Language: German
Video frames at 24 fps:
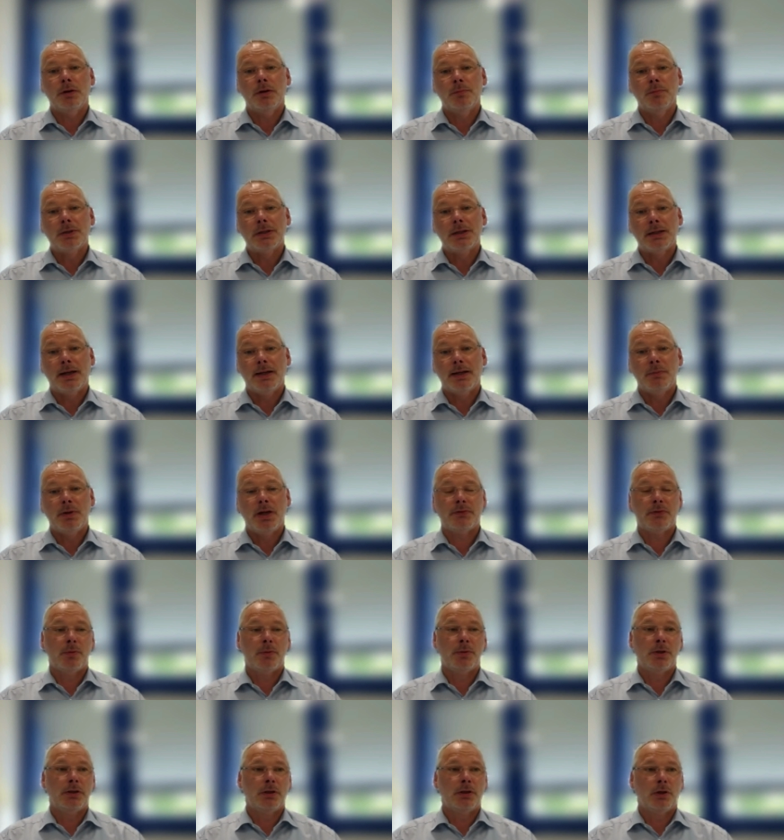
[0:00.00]
kleinen
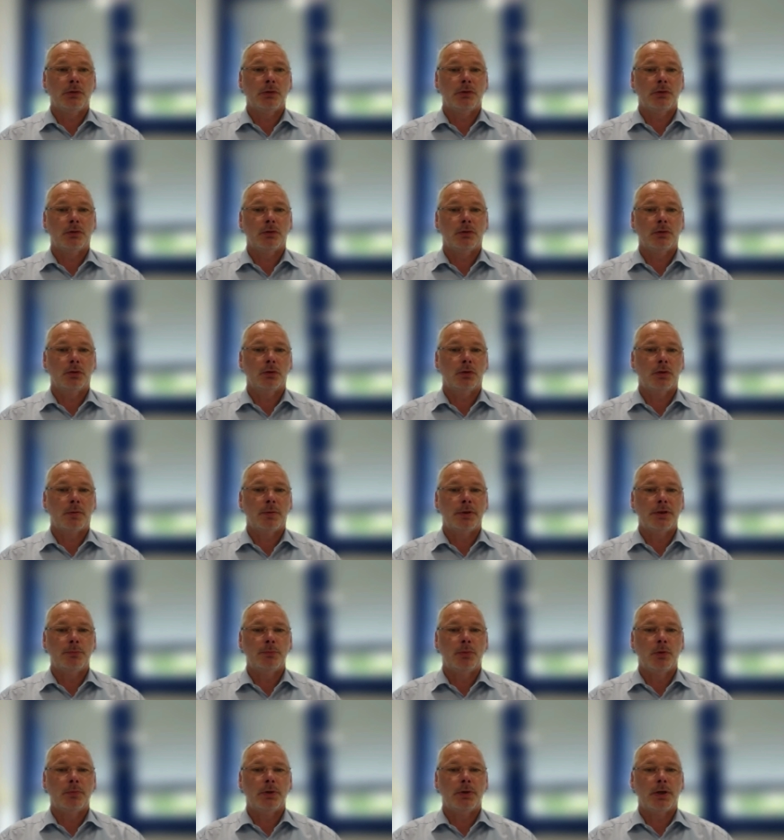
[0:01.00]
Mehrfamilienhaus äh, kann man die
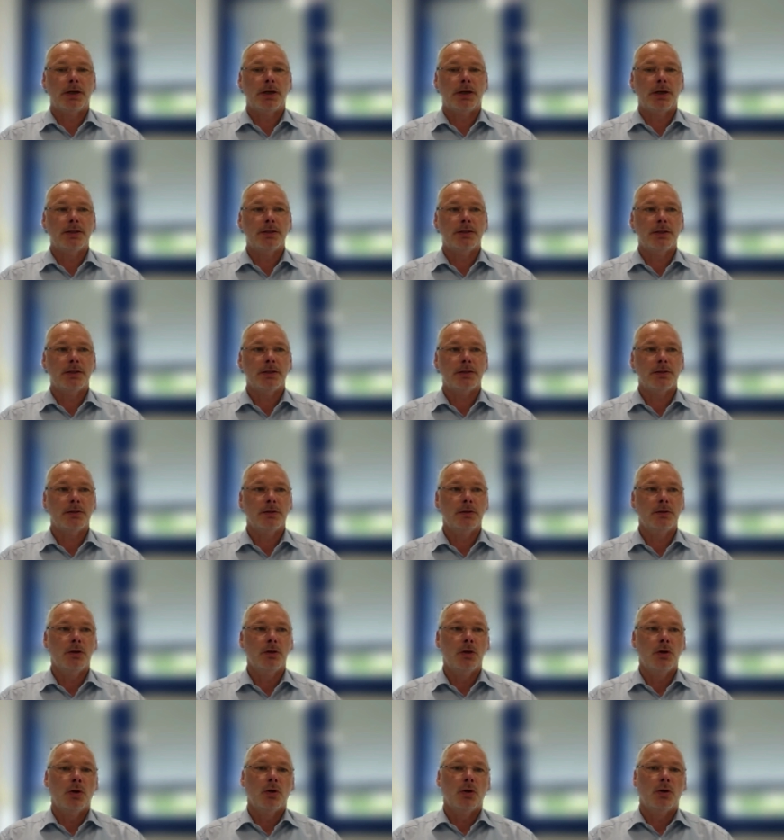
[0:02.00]
Pumpe
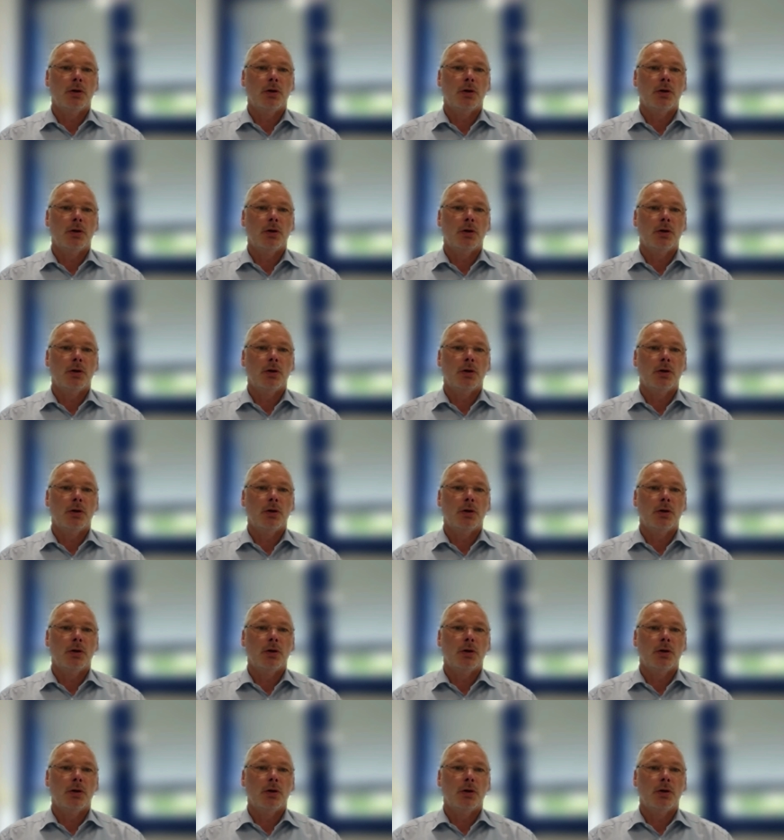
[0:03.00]
einsetzen.